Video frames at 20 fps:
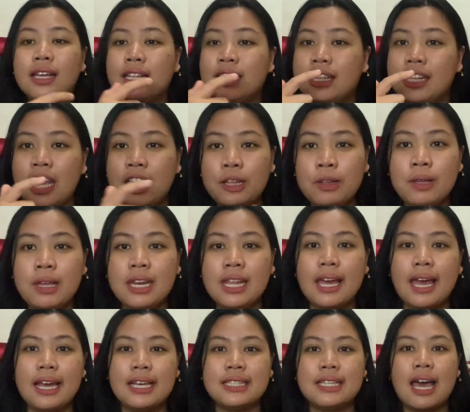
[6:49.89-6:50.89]
dia itu gini
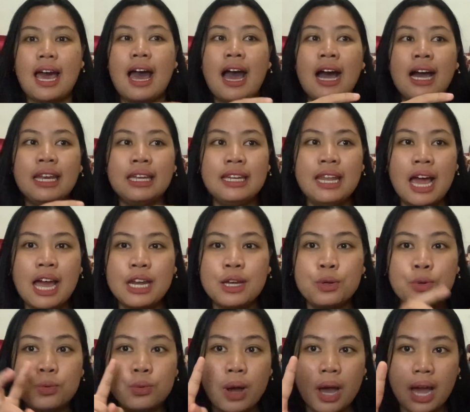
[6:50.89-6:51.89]
guys ada
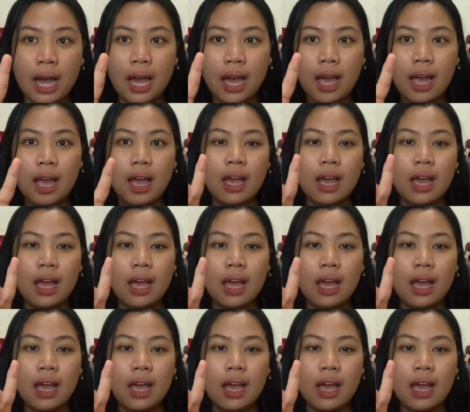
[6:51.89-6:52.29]
dua